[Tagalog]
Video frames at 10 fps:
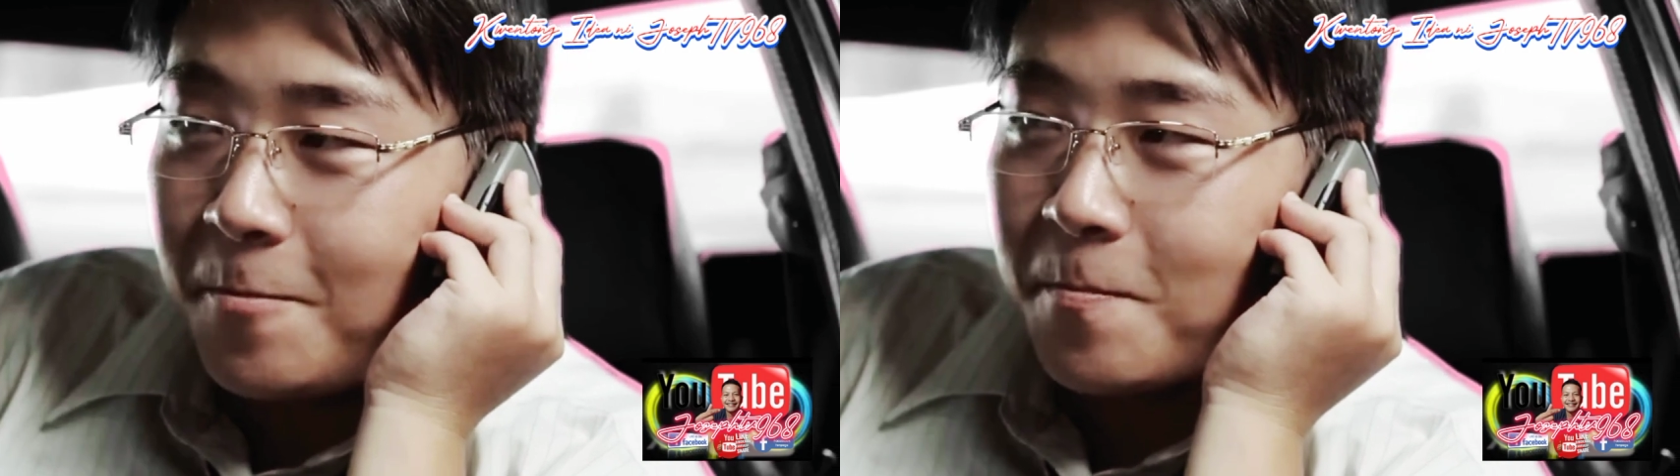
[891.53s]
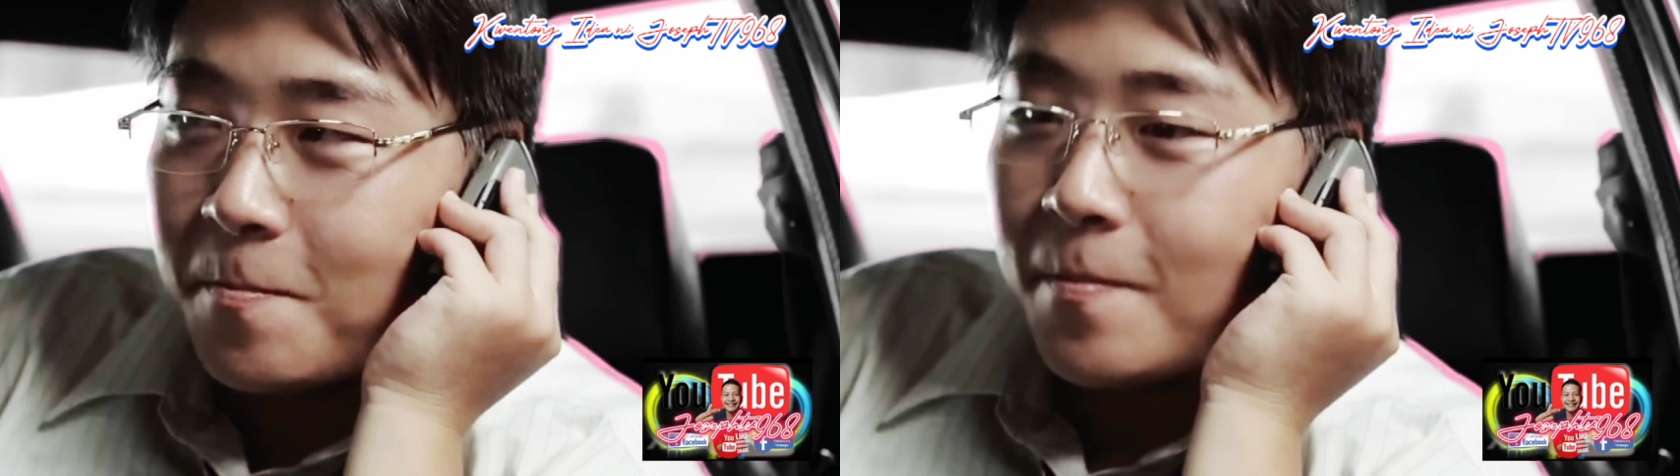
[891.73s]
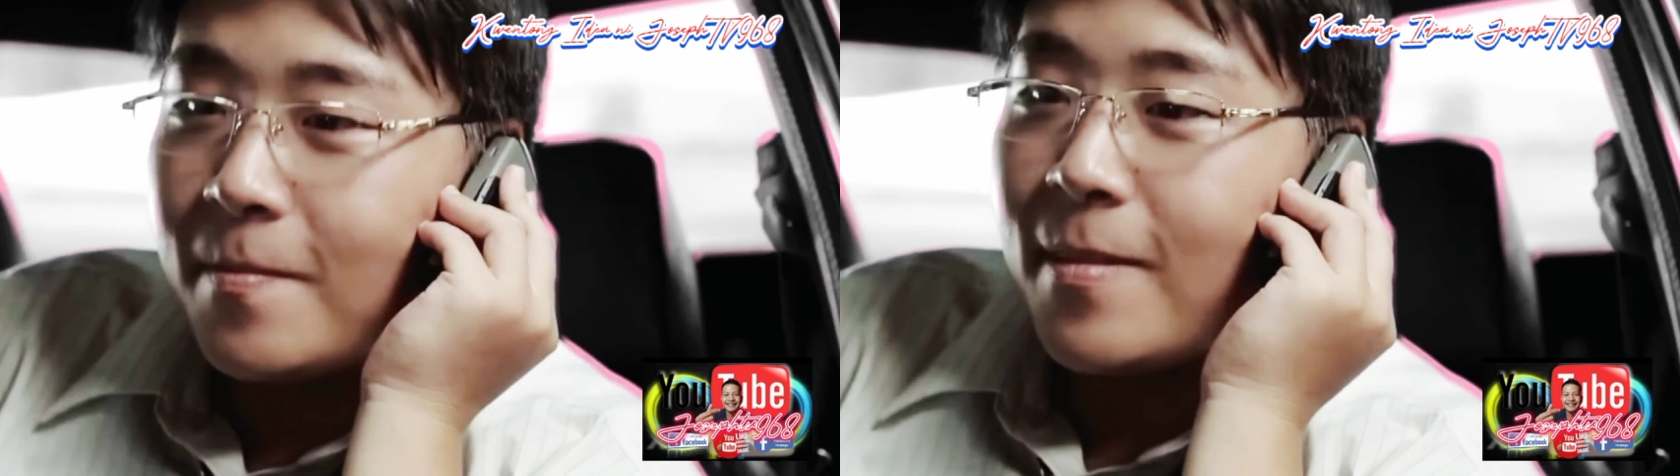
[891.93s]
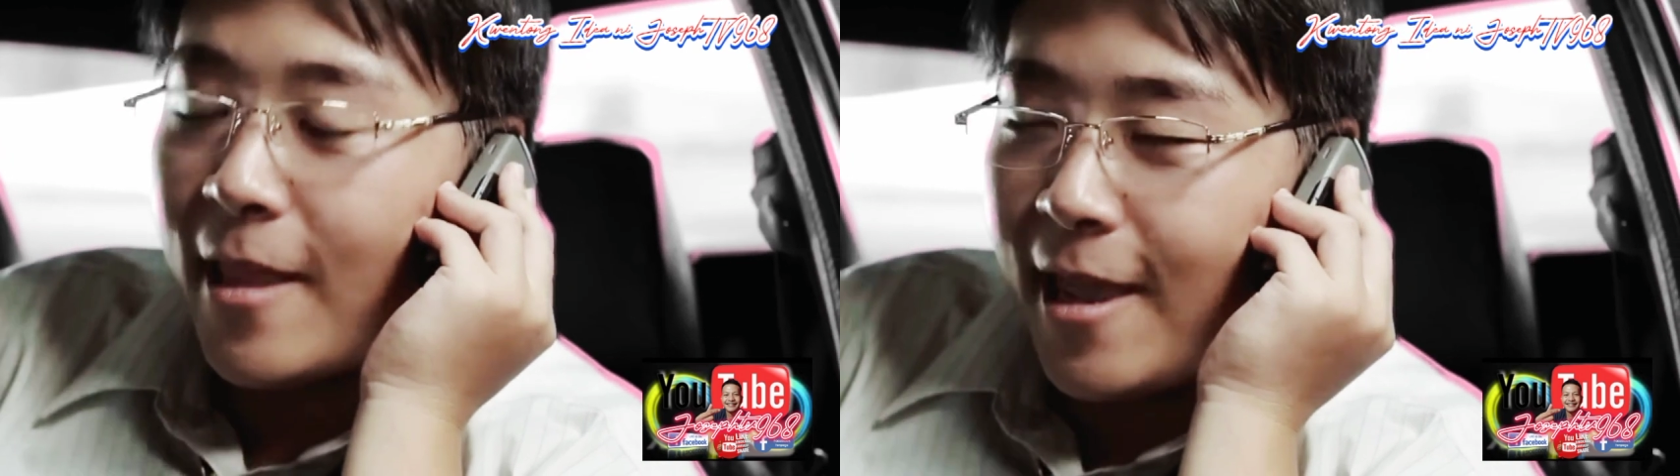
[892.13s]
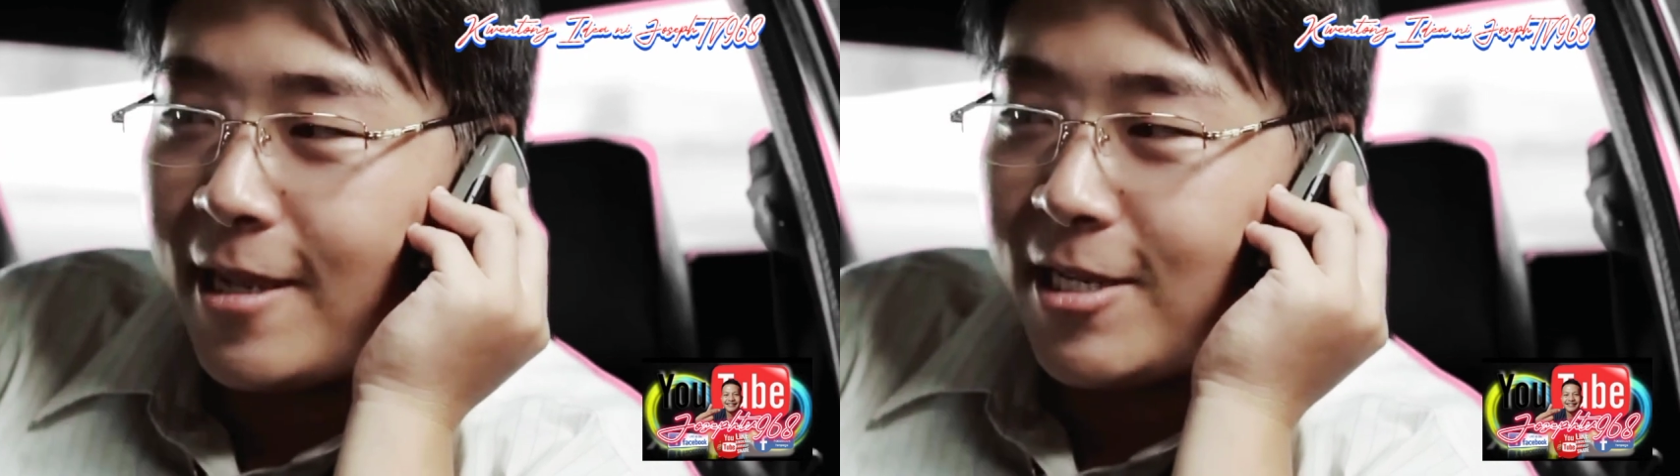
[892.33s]
Si Lao Sao
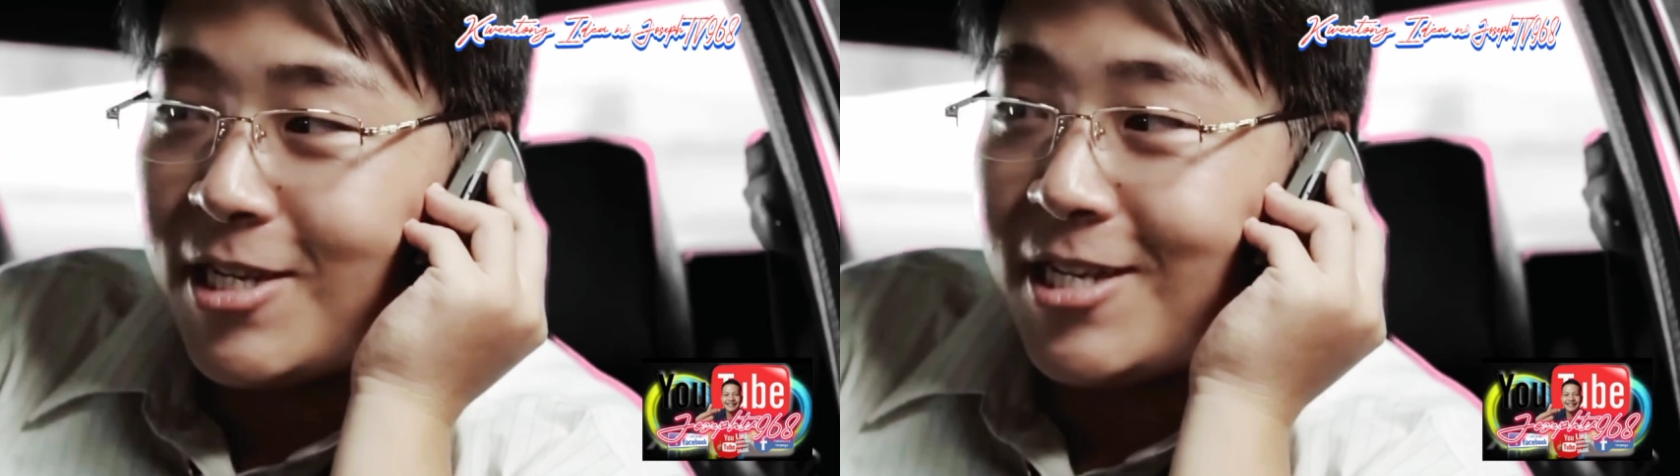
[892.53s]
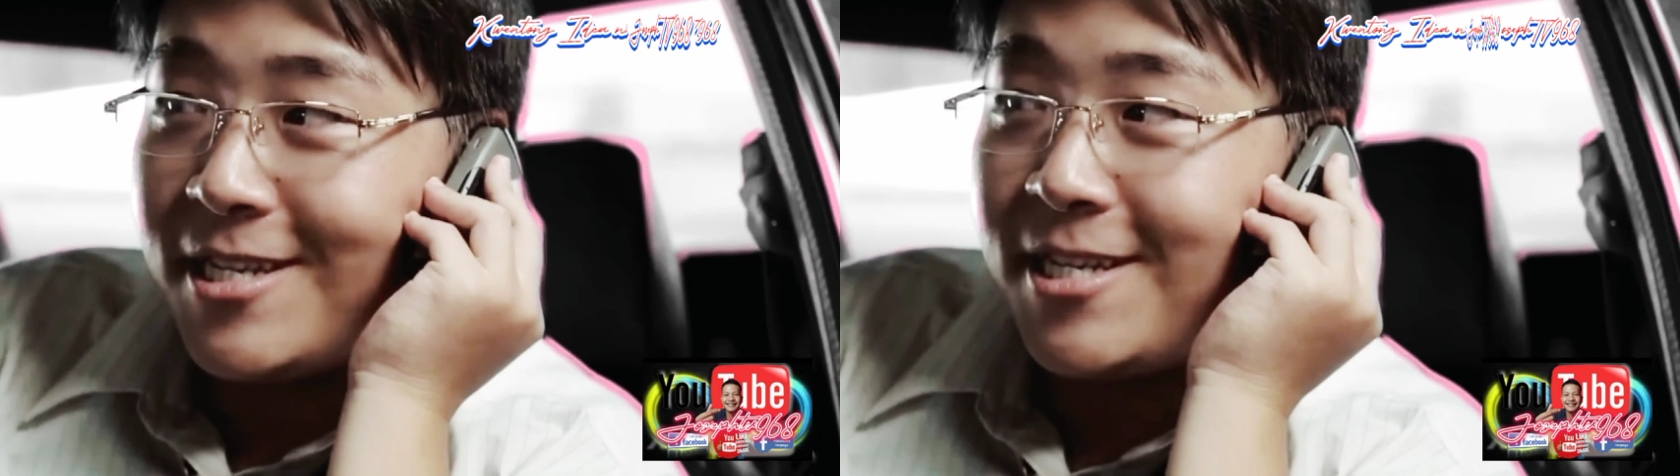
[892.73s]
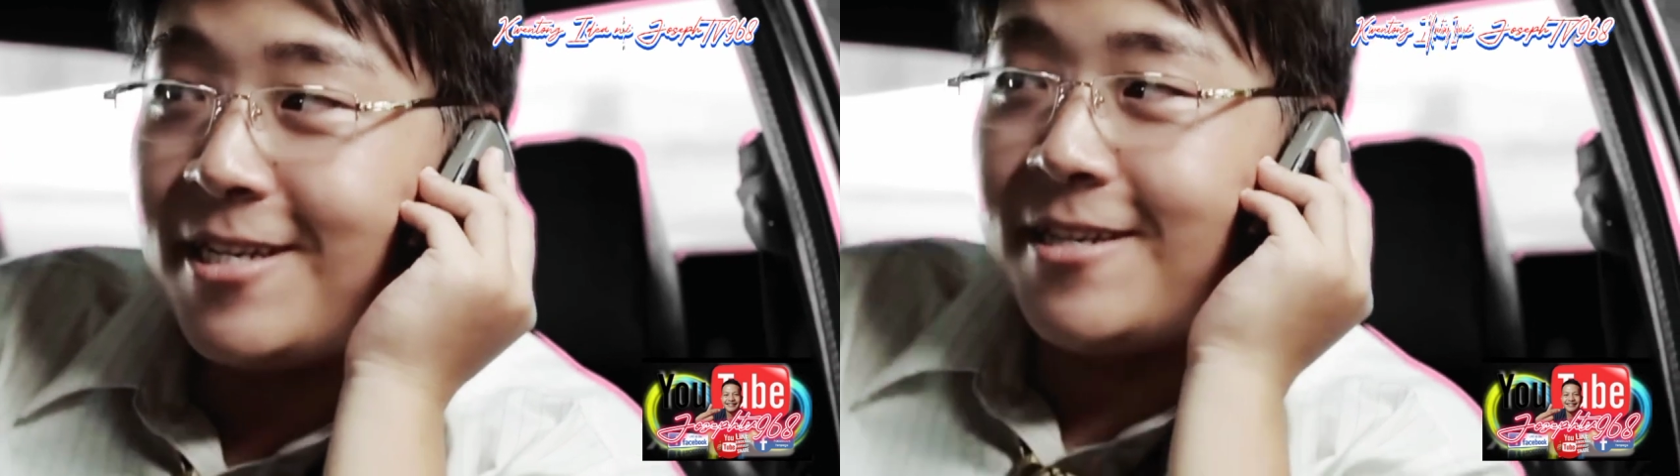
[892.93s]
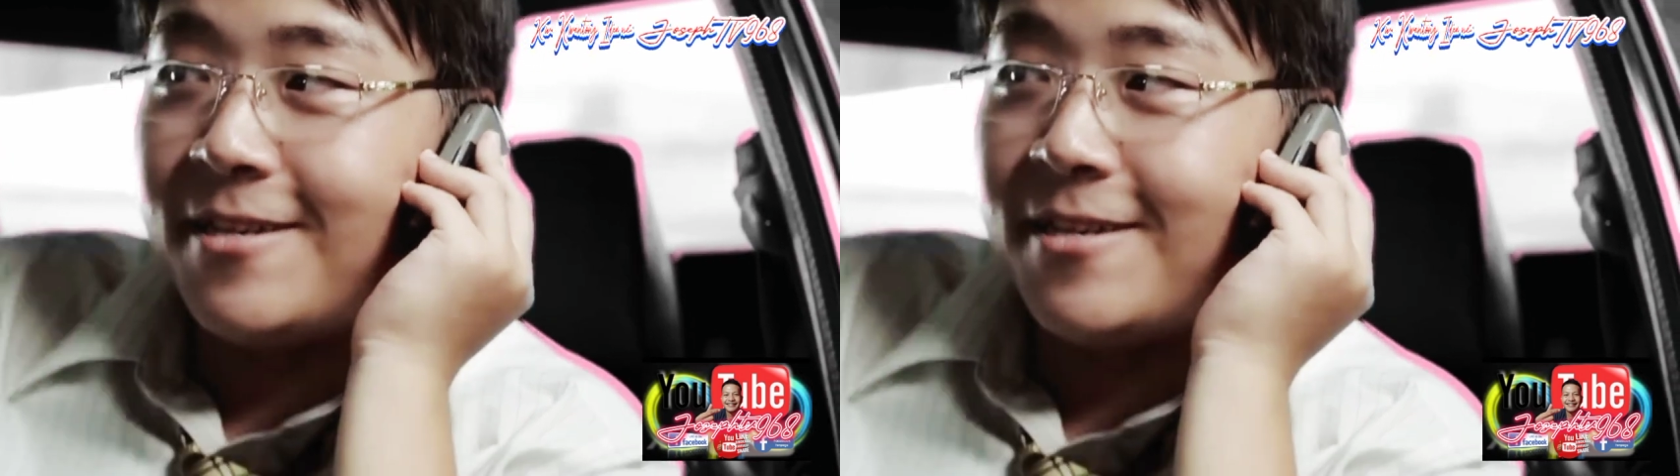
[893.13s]
ay nagtrabaho